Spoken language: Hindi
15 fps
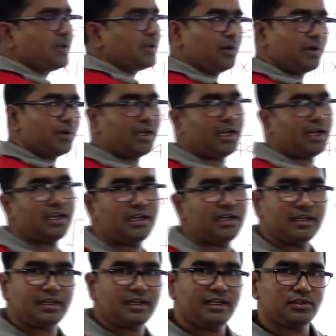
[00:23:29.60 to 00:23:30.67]
क्योंकि इकाई का
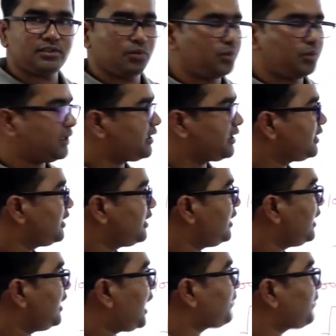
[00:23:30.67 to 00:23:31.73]
अंक क्या है शून्य है
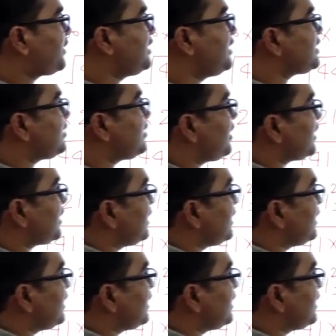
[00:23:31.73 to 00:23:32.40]
अब तीन से भाग